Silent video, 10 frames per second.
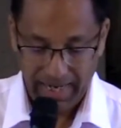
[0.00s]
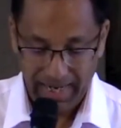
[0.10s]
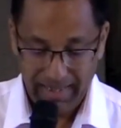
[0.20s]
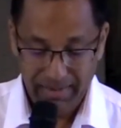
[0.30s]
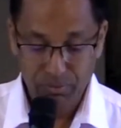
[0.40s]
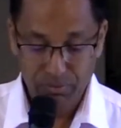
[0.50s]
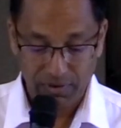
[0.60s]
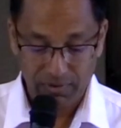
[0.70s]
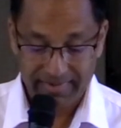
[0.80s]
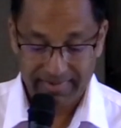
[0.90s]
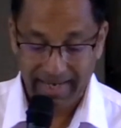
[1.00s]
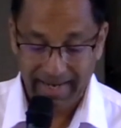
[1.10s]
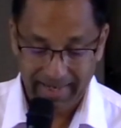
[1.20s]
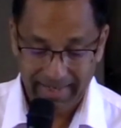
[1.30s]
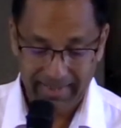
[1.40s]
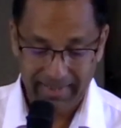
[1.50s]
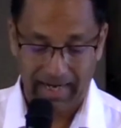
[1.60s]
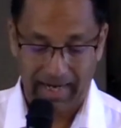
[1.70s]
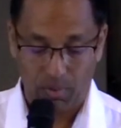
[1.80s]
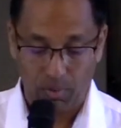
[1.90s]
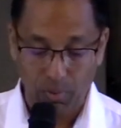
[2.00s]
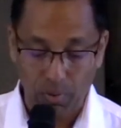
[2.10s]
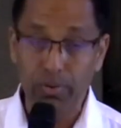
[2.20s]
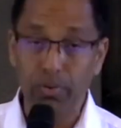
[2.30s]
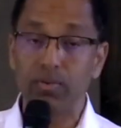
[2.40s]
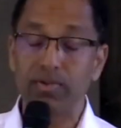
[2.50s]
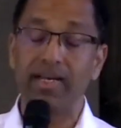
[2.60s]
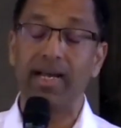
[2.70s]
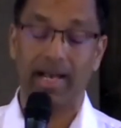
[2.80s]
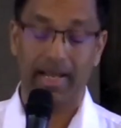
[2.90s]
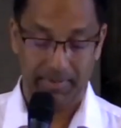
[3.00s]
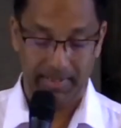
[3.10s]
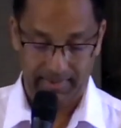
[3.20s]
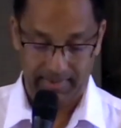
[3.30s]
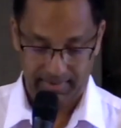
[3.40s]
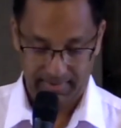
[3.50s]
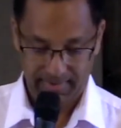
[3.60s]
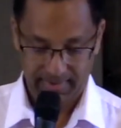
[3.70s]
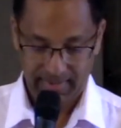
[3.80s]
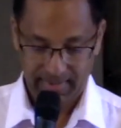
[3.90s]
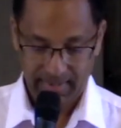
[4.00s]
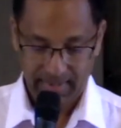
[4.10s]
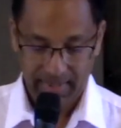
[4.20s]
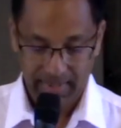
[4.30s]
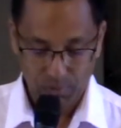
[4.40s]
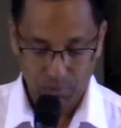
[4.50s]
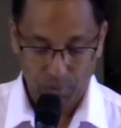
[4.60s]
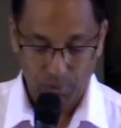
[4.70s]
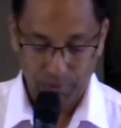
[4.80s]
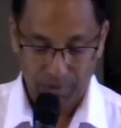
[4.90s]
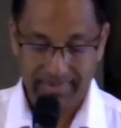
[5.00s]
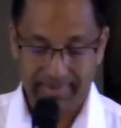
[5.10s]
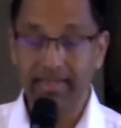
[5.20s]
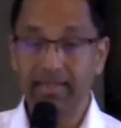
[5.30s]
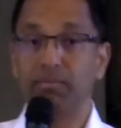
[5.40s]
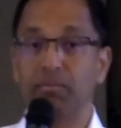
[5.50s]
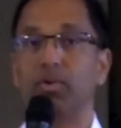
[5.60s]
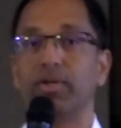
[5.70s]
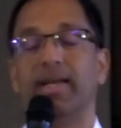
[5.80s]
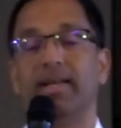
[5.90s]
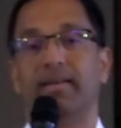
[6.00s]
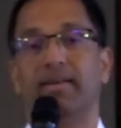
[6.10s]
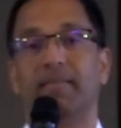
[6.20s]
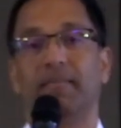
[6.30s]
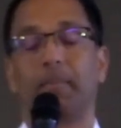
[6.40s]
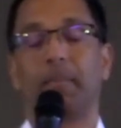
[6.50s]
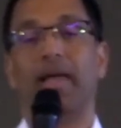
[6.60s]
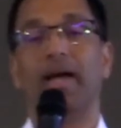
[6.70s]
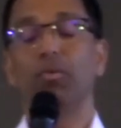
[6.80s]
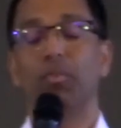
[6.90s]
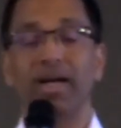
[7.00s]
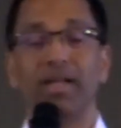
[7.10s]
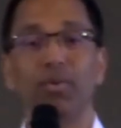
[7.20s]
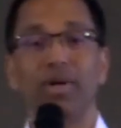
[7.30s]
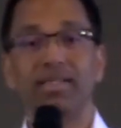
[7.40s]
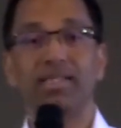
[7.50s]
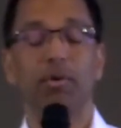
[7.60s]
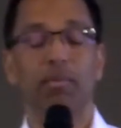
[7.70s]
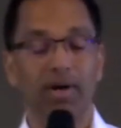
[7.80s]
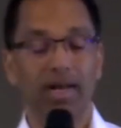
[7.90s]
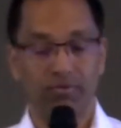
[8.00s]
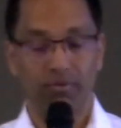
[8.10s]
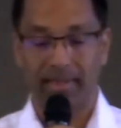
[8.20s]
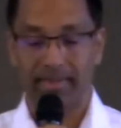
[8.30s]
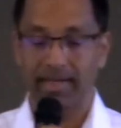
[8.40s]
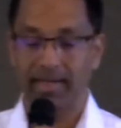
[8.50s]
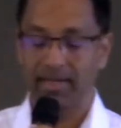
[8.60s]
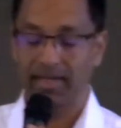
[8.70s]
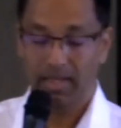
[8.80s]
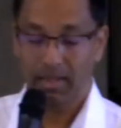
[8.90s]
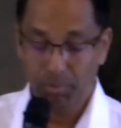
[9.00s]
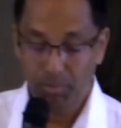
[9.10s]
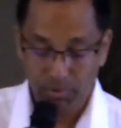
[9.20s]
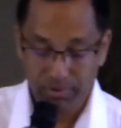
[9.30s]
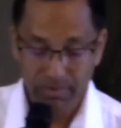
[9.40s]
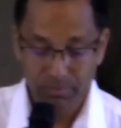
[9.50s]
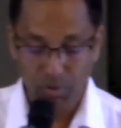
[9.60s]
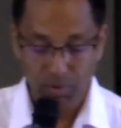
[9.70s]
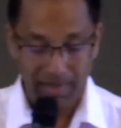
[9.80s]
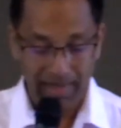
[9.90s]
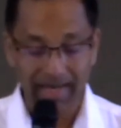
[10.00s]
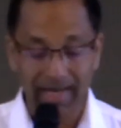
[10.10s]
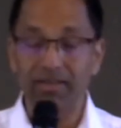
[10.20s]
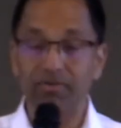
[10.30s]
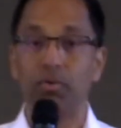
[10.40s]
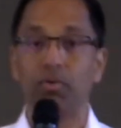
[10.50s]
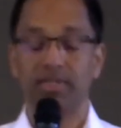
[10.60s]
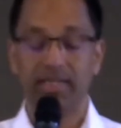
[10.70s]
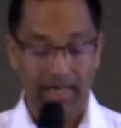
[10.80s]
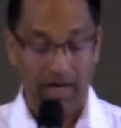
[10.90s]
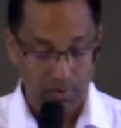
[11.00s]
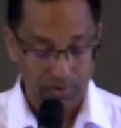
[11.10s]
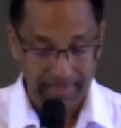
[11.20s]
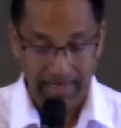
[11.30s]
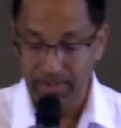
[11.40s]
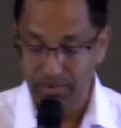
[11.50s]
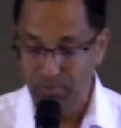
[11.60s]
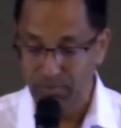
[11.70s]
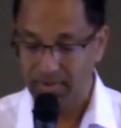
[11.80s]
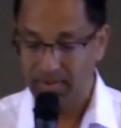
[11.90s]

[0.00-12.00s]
elle nous enseigne à renoncer à l'impiété et aux convoitises mondaines. Hein, nous paraît-nous un petit moment là ce matin pour montrer nous comment la grâce bondier enseigne nous